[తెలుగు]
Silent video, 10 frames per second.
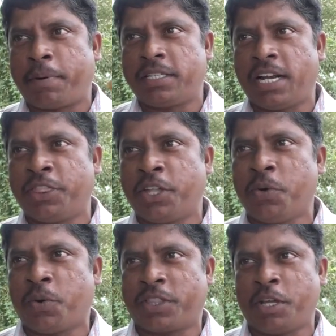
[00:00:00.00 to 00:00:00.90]
ప్రజలందరూ
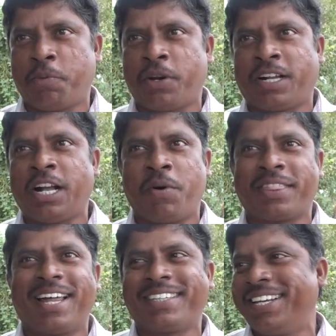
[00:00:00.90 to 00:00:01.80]
హృదయపూర్వకంగా వందనాలు